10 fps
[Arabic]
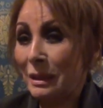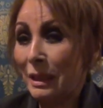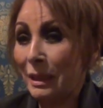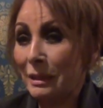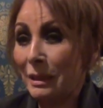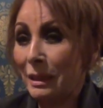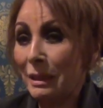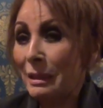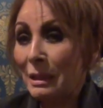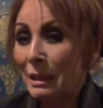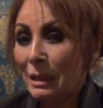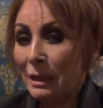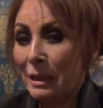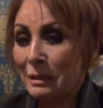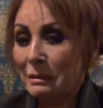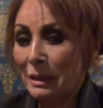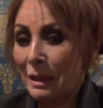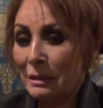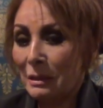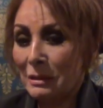الأخيرة كانت
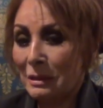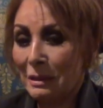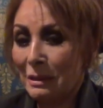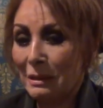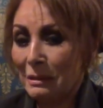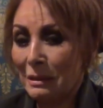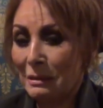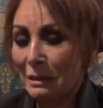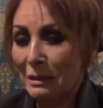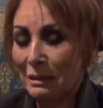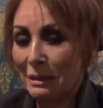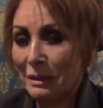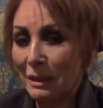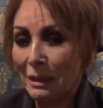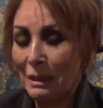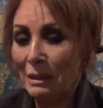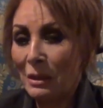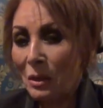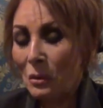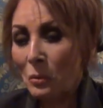يعني نظرة نظرة رديئة
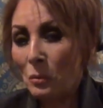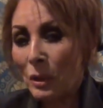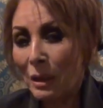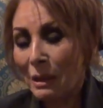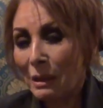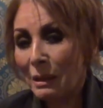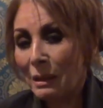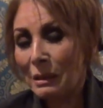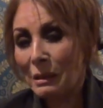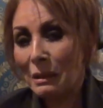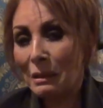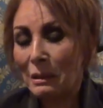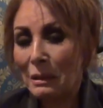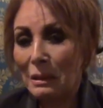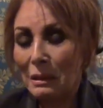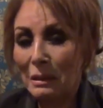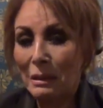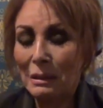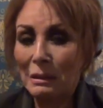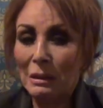و آه،
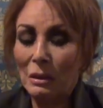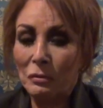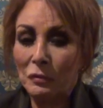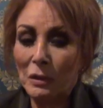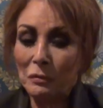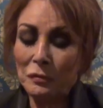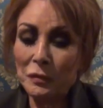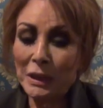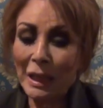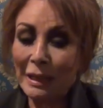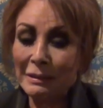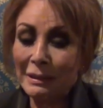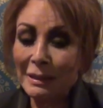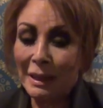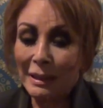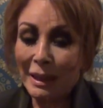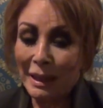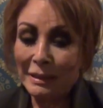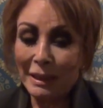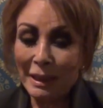في عندنا
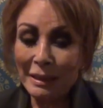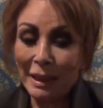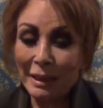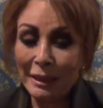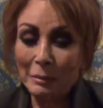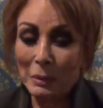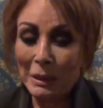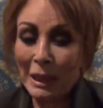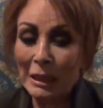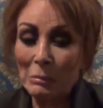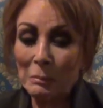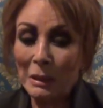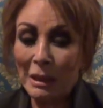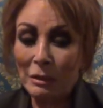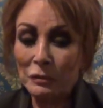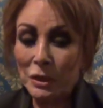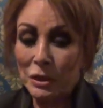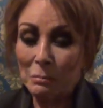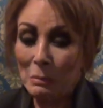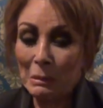يعني احنا عيب ان احنا ما
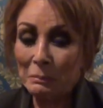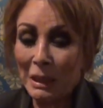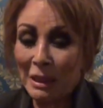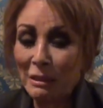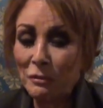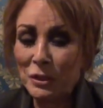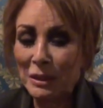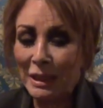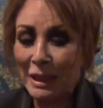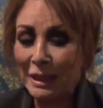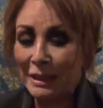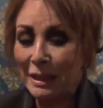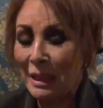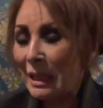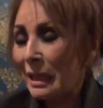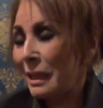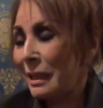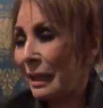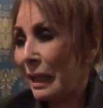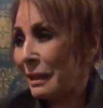بنعرفش ما بنعرفش نلاغي
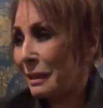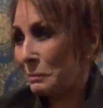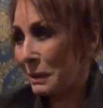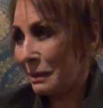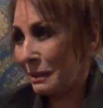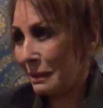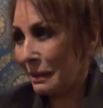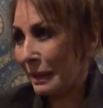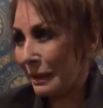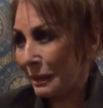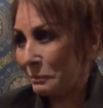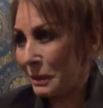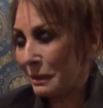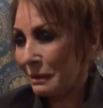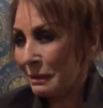العالم الأجنبي